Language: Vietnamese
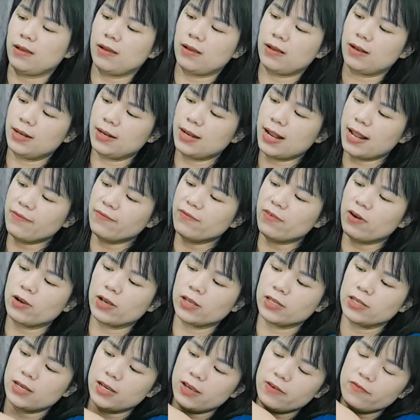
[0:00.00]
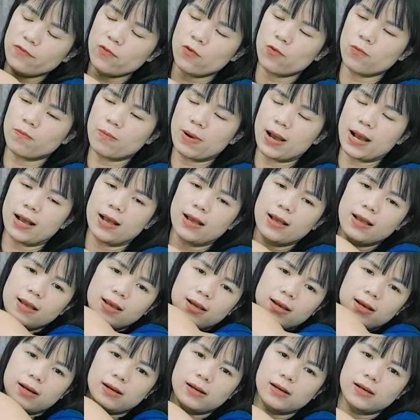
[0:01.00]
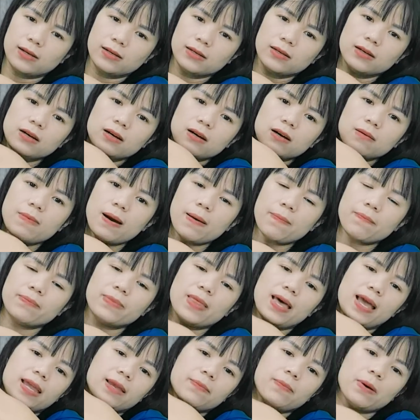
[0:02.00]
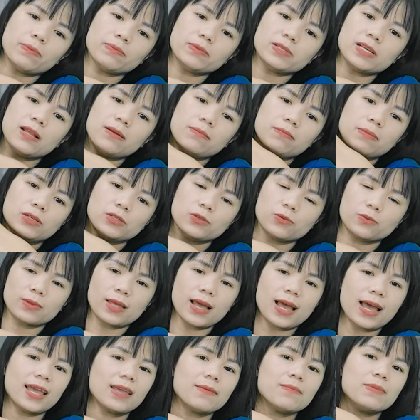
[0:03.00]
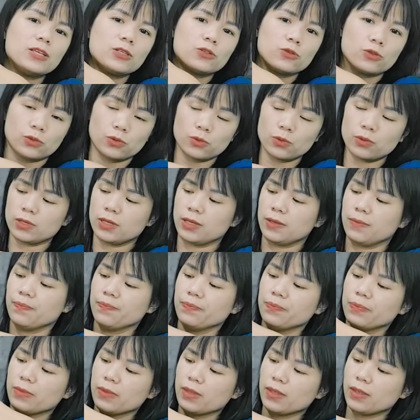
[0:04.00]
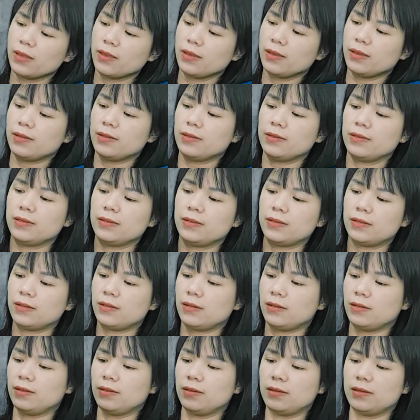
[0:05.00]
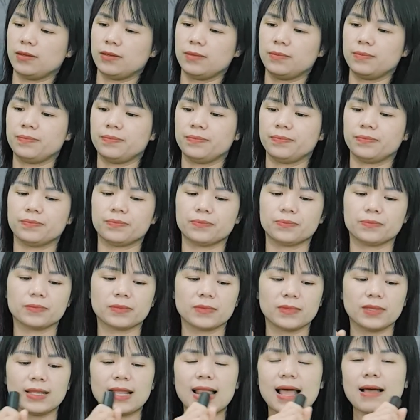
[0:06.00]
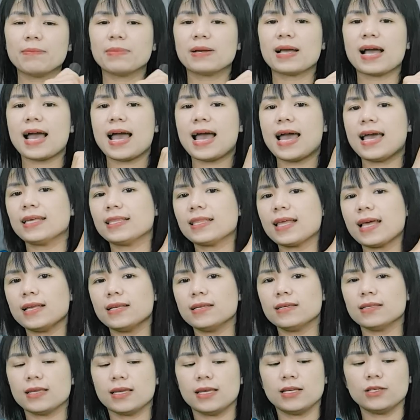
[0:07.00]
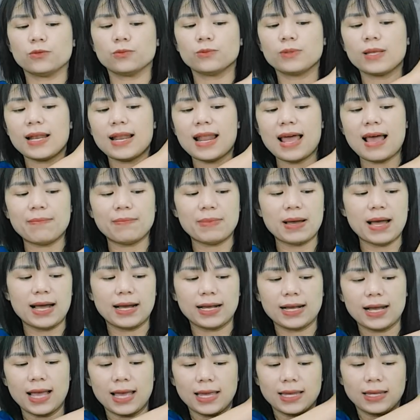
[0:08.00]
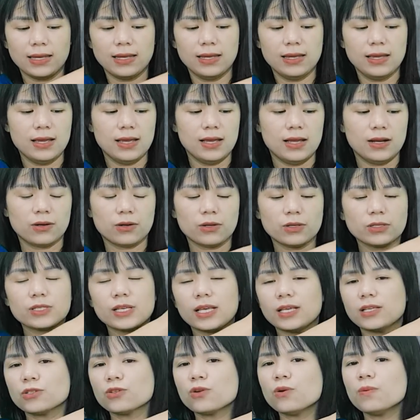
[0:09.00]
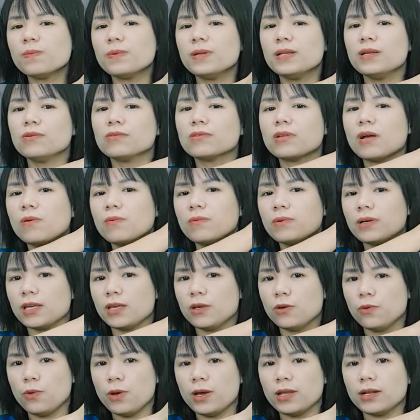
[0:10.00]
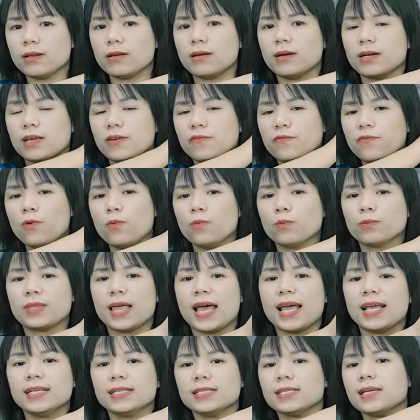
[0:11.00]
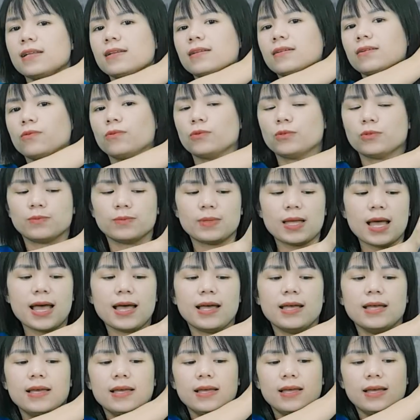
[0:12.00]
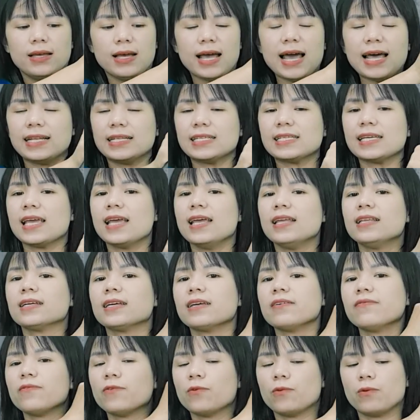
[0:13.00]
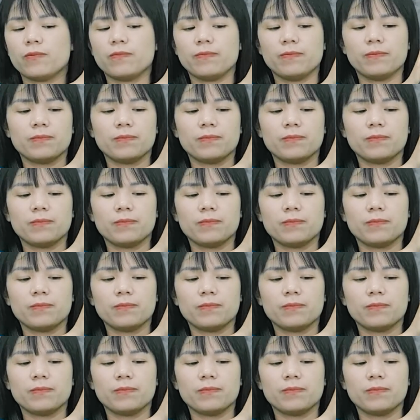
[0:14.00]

Đó, lăn vào cái những cái vùng mà uh, cơ bắp tay bắp chân mà chúng ta hay bị chuột rút ấy Đó. làm cả hai tay như thế chúng ta làm hàng ngày nó sẽ giúp lưu thông khí huyết ở cái vùng tay chân của chúng ta hạn chế những